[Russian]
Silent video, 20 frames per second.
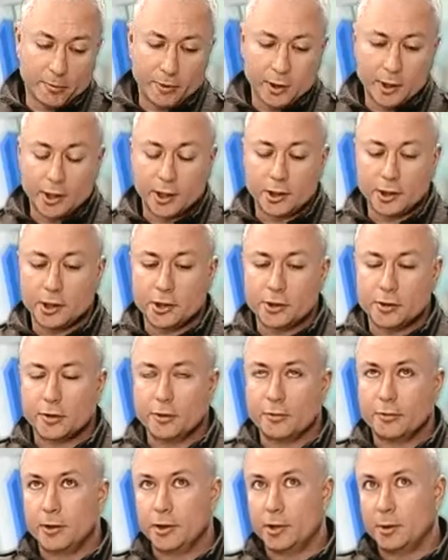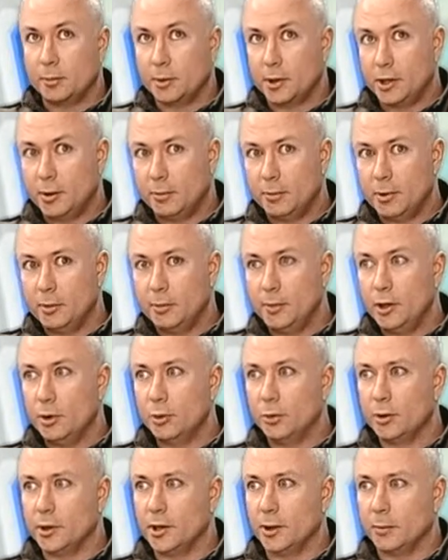Великой Отечественной войны погибли
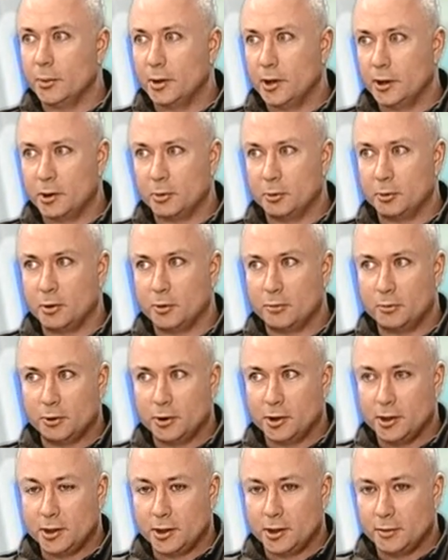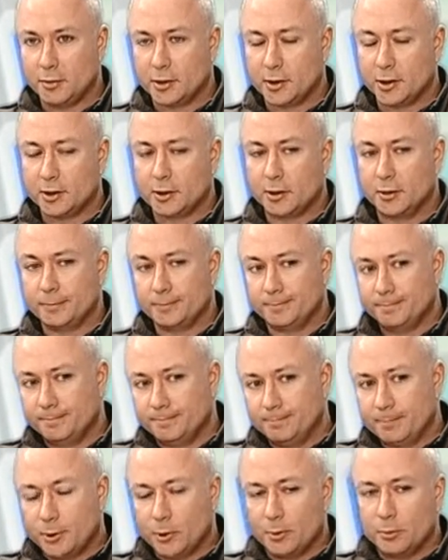миллионы, поэтому на фоне этого как-то
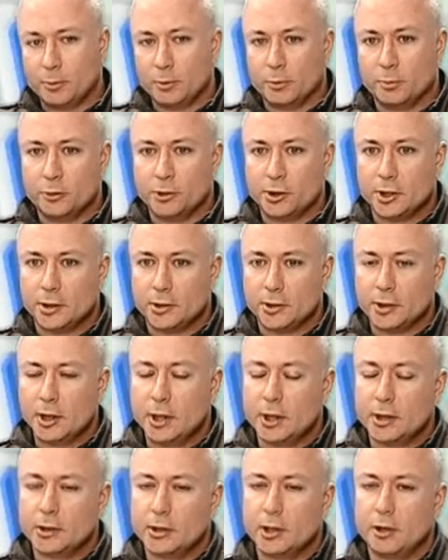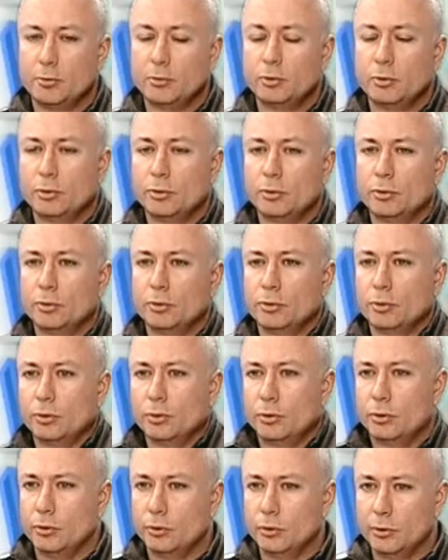по-другому. Сейчас, слава богу,
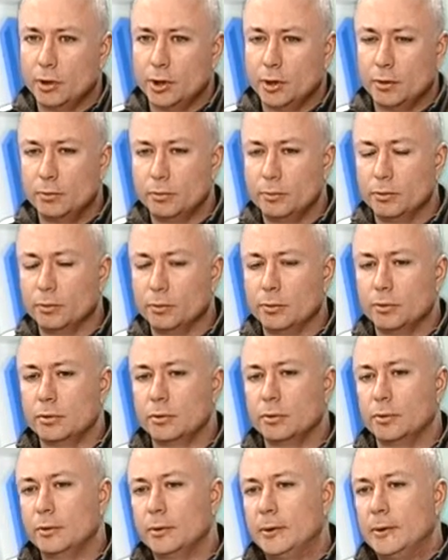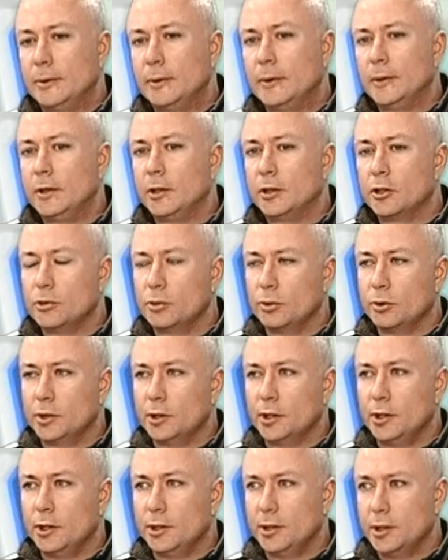гибнут
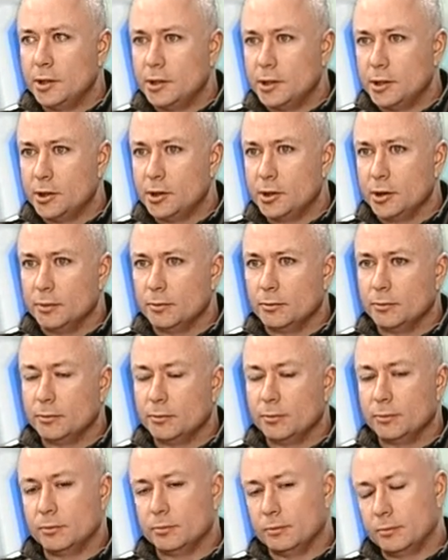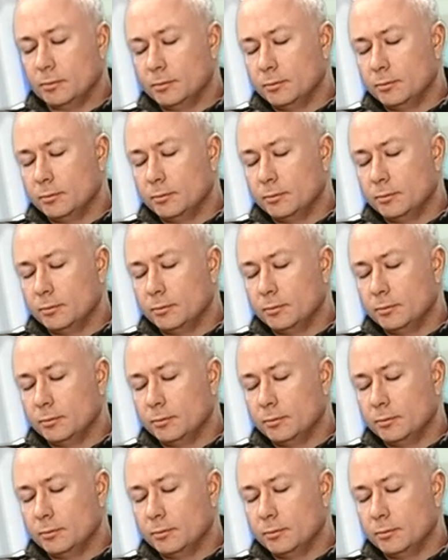сотни и тысячи, ну,